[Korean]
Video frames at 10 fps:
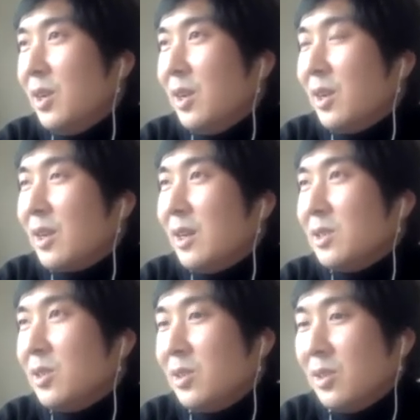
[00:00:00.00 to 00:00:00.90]

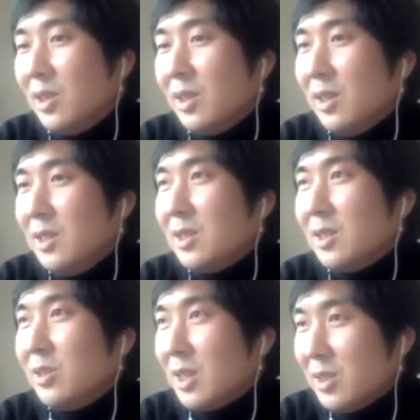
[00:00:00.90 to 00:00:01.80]
그래서 이제 저를
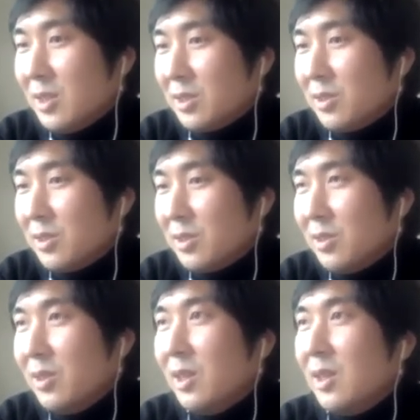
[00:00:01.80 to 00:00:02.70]
찾아와서
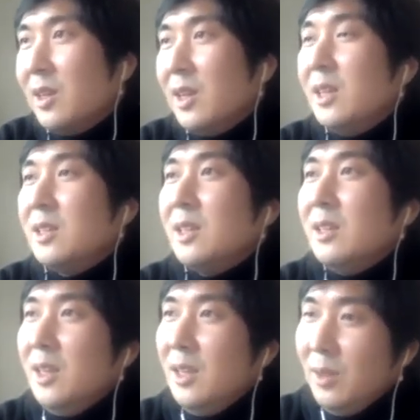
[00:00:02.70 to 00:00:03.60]

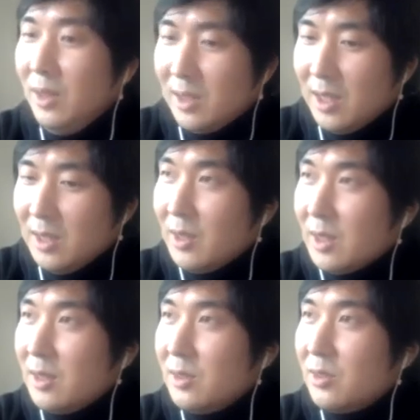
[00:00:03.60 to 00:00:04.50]
일단은 이
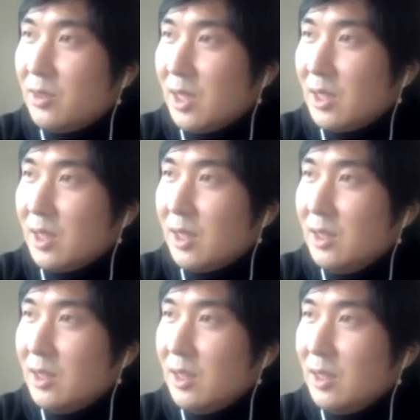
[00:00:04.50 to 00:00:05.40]
찾아왔다는 것 자체가
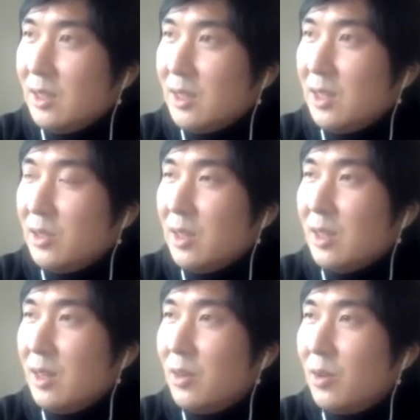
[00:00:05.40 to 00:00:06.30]
이제 잘
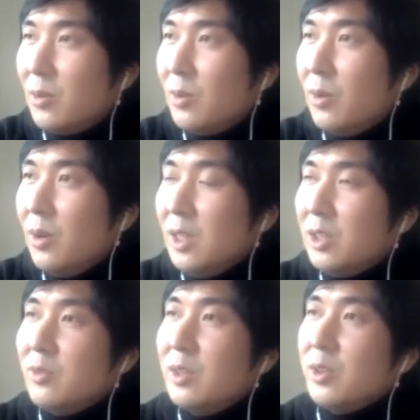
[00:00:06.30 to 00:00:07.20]
선택한 거고 이
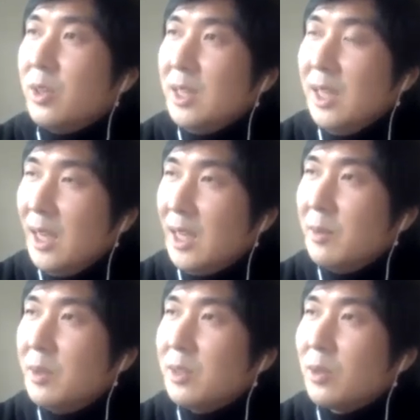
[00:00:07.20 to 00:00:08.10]
친구가 저한테
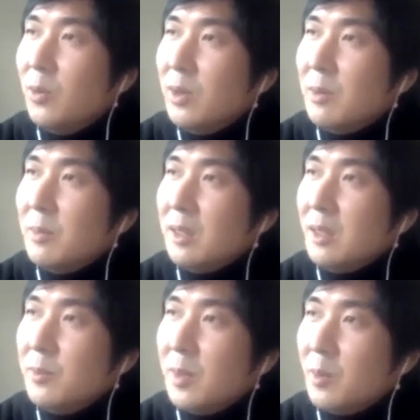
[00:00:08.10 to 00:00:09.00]
얘기하면서
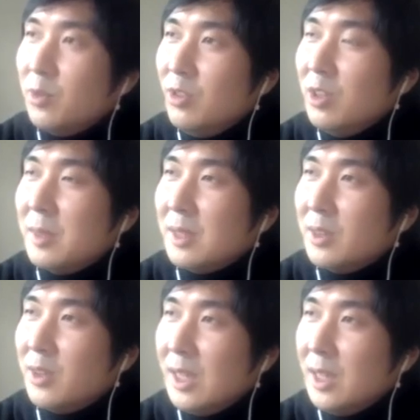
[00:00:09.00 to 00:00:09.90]
공감받는 법을 훈련받을
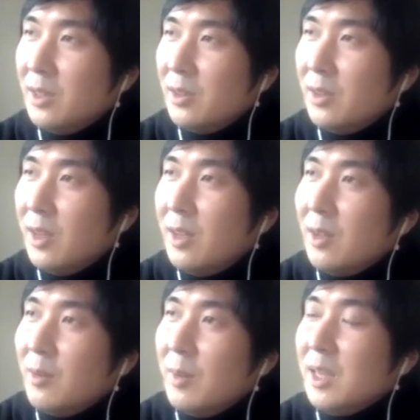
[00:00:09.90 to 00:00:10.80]
거 아니에요.
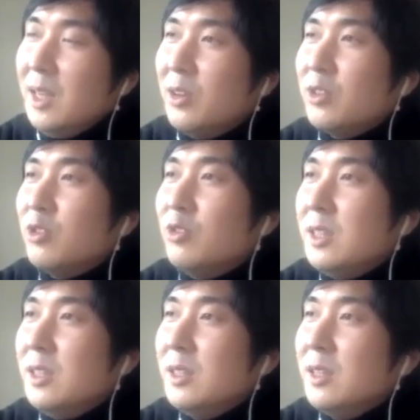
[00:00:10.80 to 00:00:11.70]
만약 이런
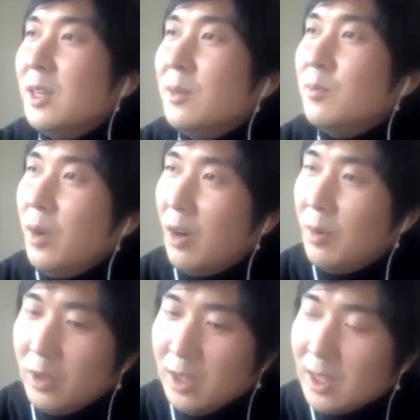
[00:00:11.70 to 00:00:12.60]
경우에는
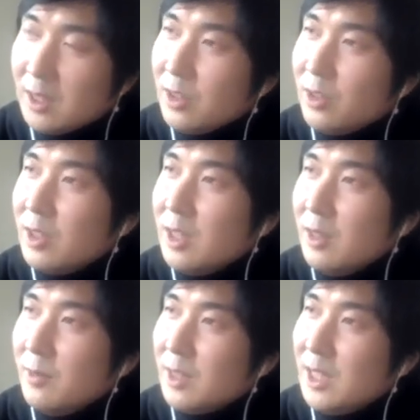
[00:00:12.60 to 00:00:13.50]
어머니 같은 경우에
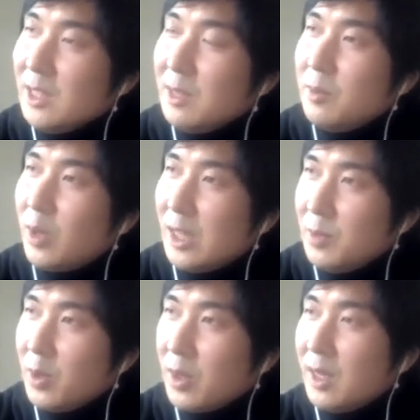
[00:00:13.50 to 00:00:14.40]
상담을 뭐 같이
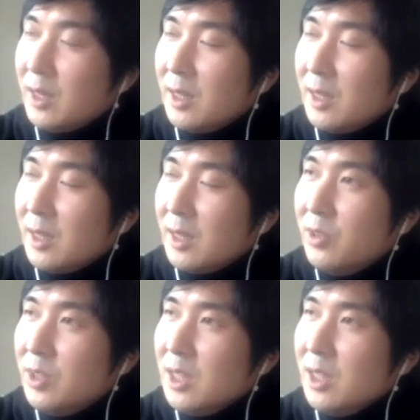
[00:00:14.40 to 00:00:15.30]

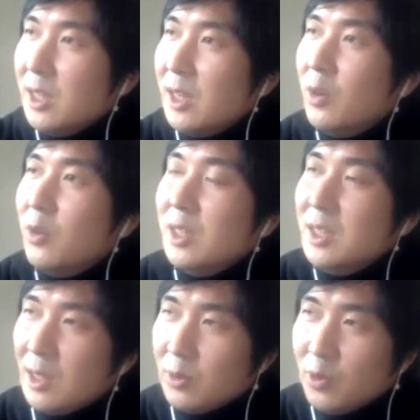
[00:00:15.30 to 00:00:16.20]
병행한다든지 혹은
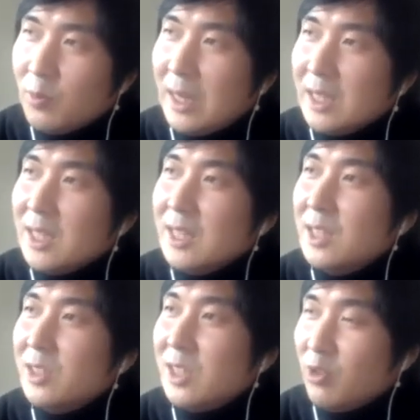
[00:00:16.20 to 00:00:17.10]
의사소통 방식에
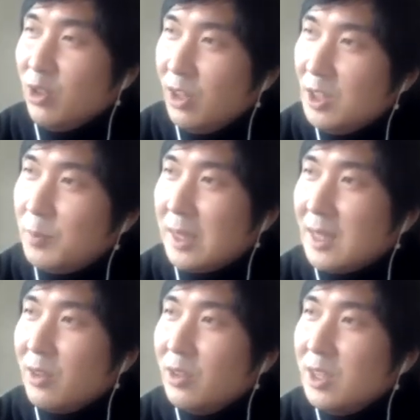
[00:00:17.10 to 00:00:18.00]
대해서 자꾸
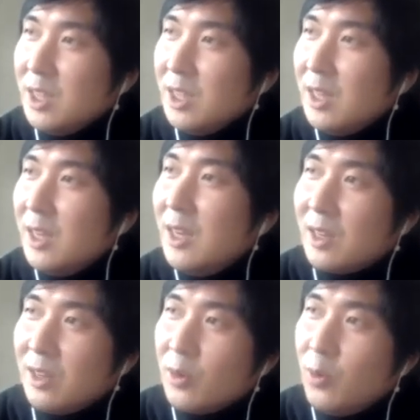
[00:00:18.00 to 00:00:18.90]
연습한다든지
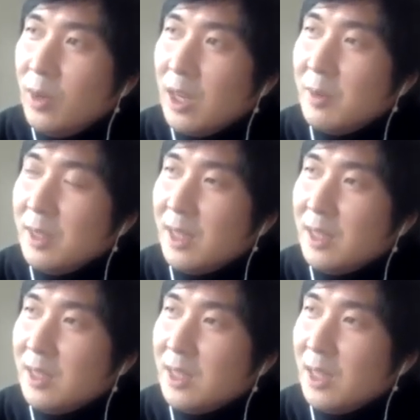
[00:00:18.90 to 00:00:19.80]
그런 공감에
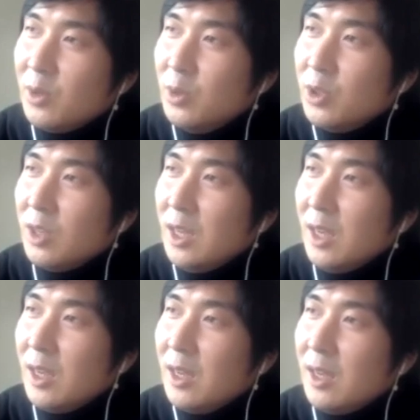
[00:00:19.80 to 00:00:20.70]
대한 제 교정이
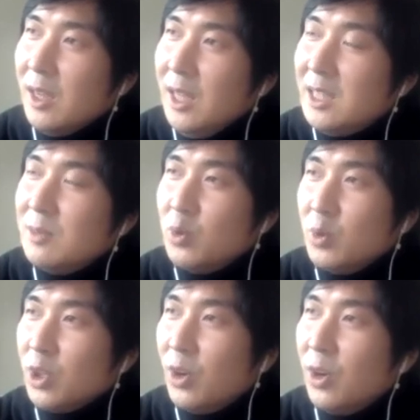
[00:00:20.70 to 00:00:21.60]
있으면 좋죠.